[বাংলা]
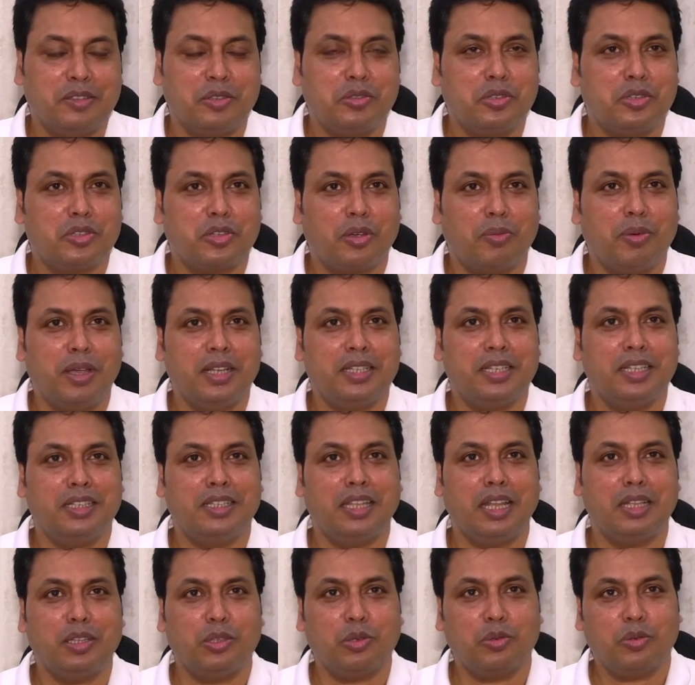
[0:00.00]
যদি সবাই
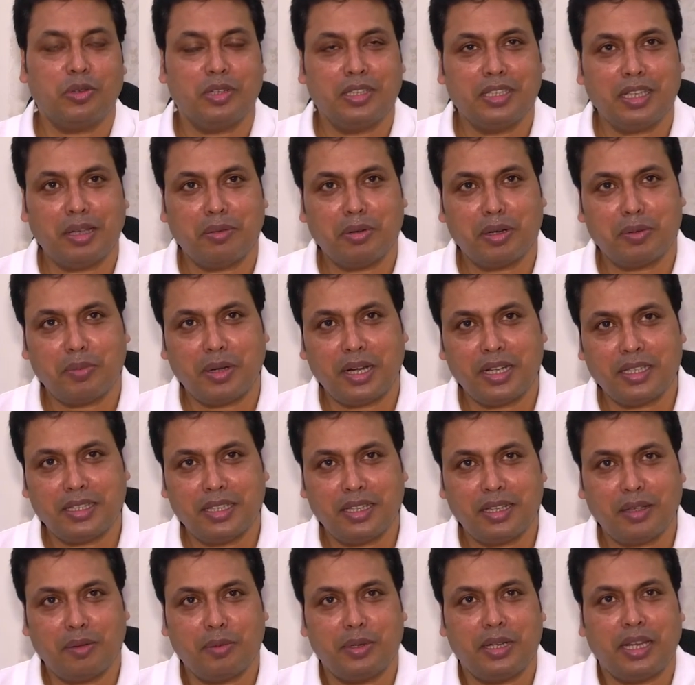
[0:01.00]
সিদ্ধান্ত করি যে আমার বাড়িতে
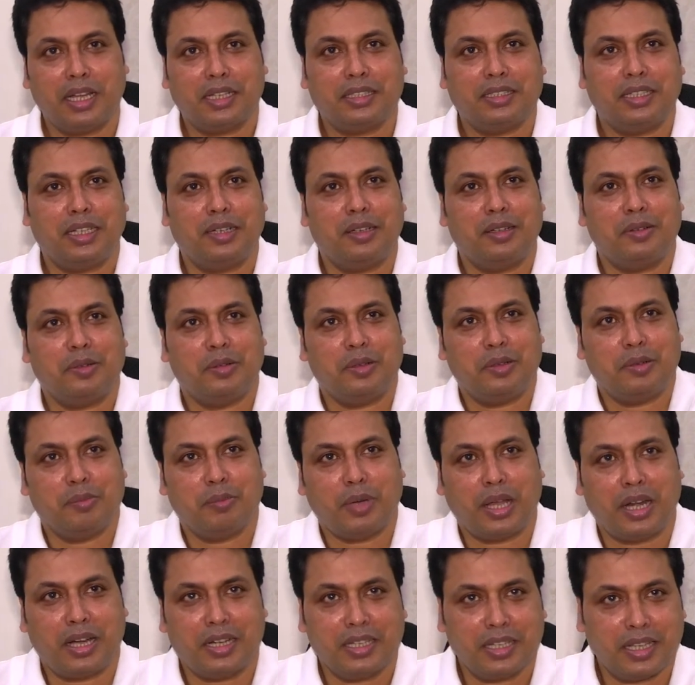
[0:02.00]
আমি ডাক্তার
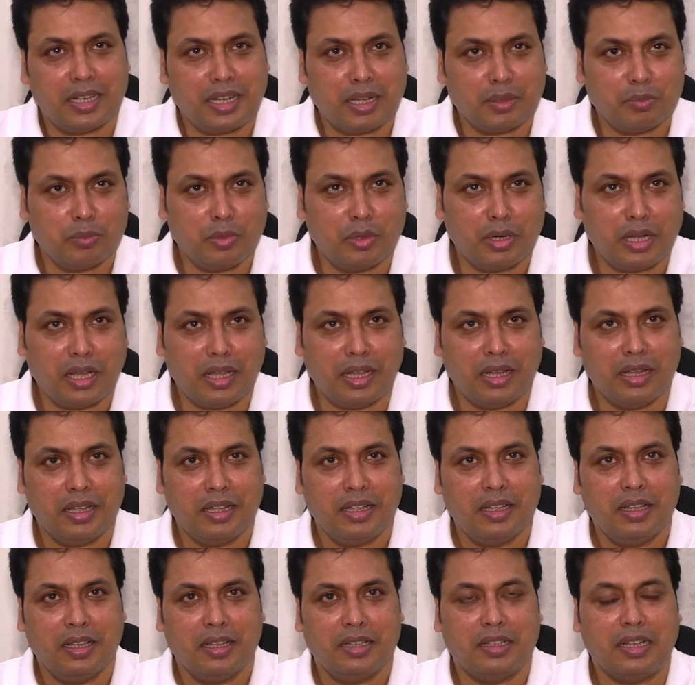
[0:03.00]
ভাড়াটিয়া রাখবো না
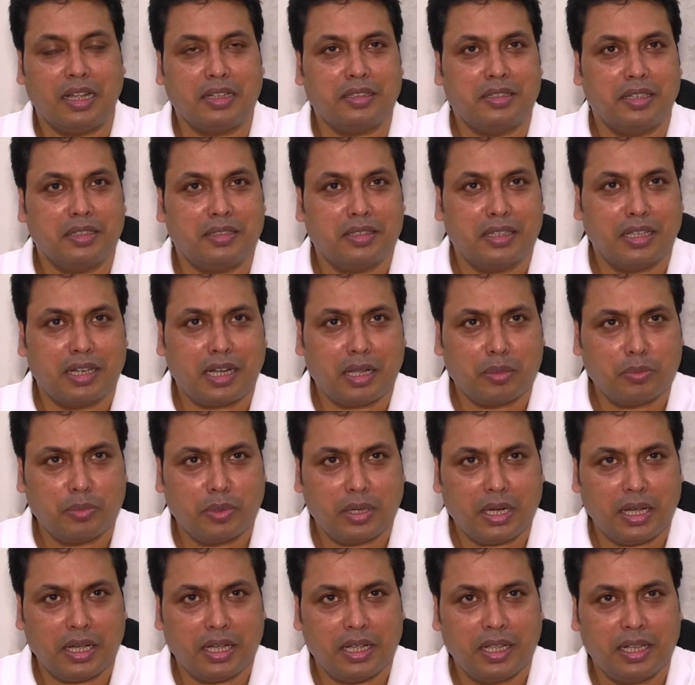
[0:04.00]
নার্সেসকে রাখবো
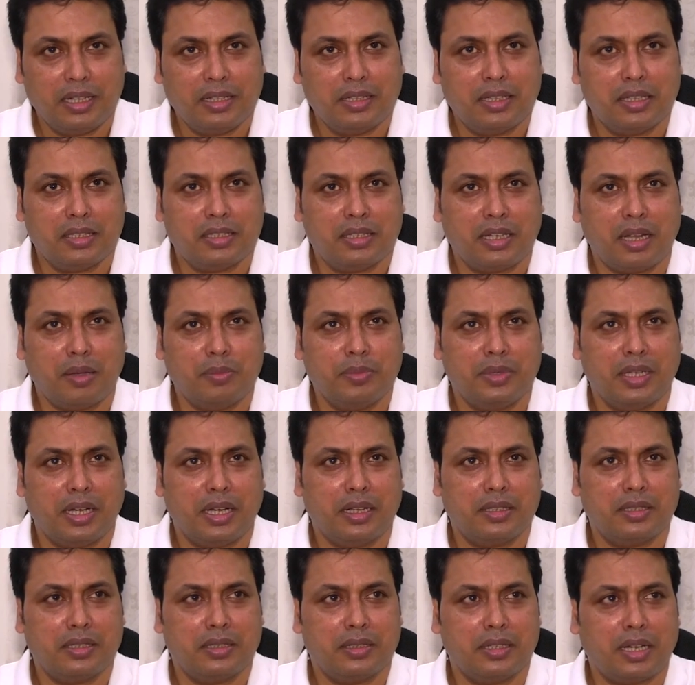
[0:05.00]
না হেলথের স্টাফ যারা
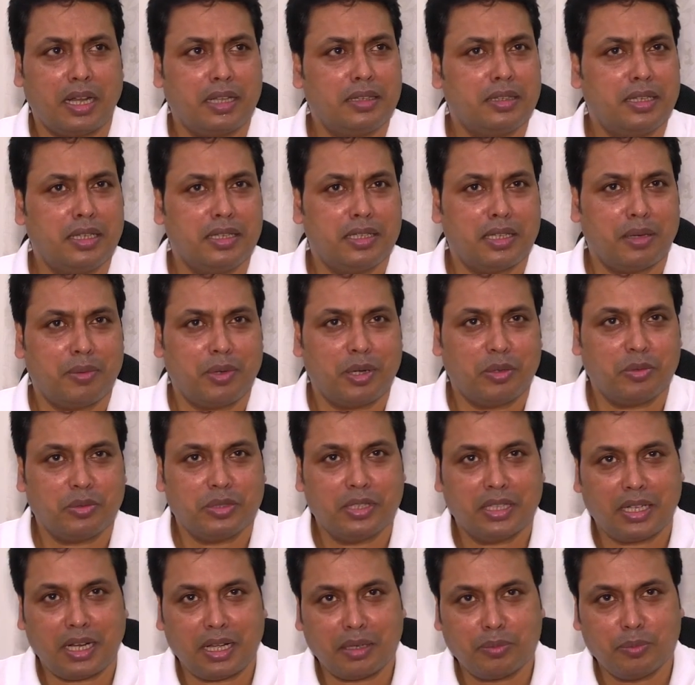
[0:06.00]
রাত দিন সেবা
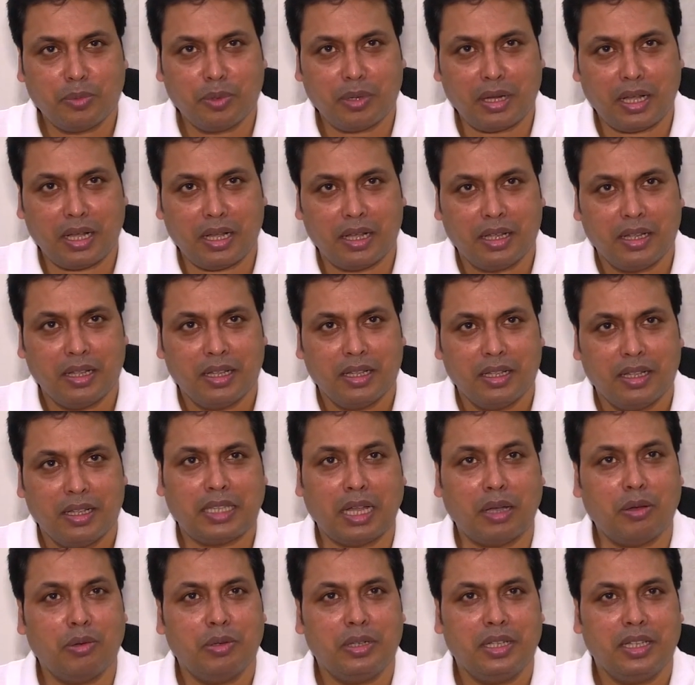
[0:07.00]
করছে রাখবো না
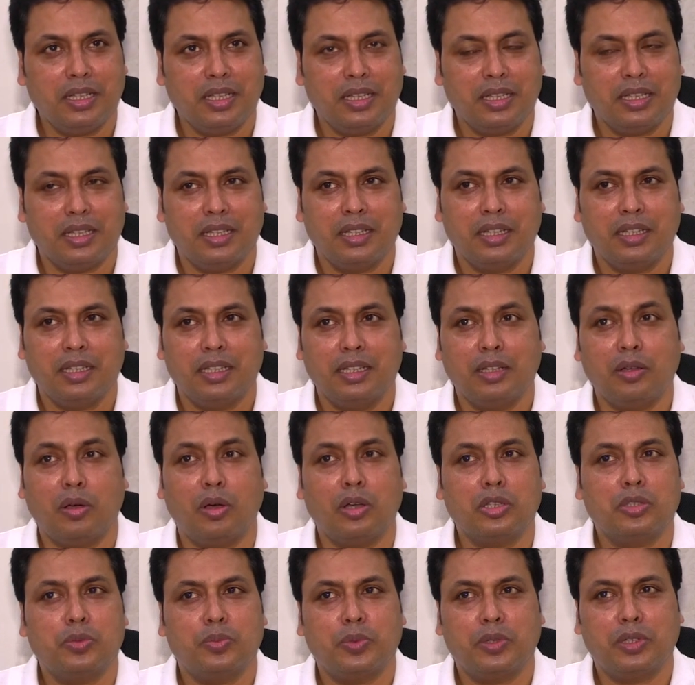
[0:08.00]
তাহলে এই
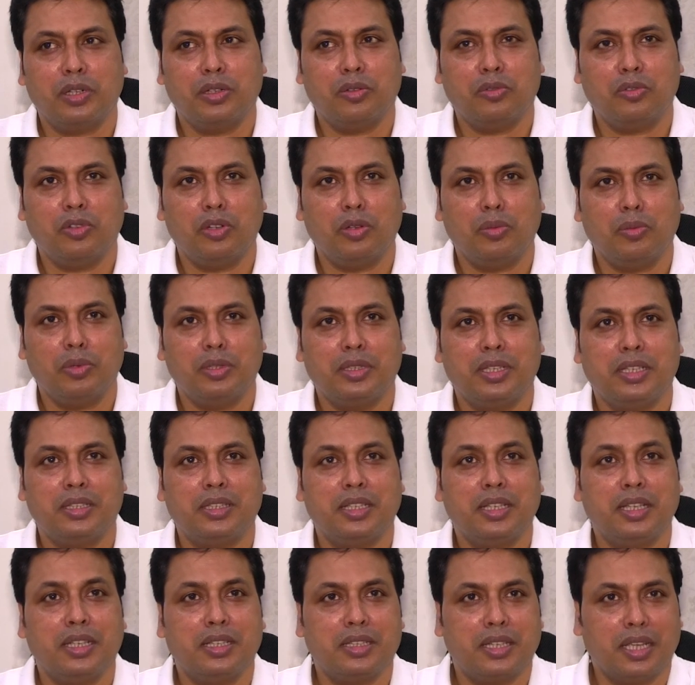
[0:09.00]
হসপিটালগুলোর মধ্যে
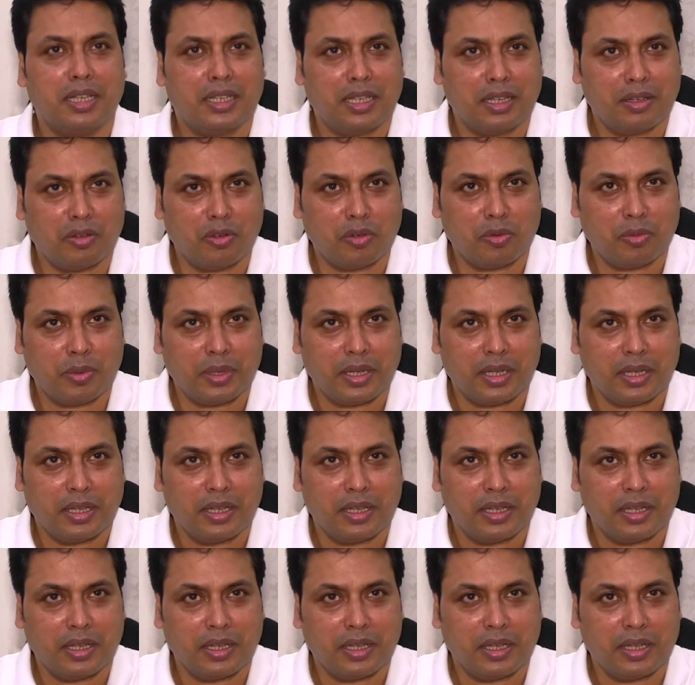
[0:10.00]
চিকিৎসা কে করবে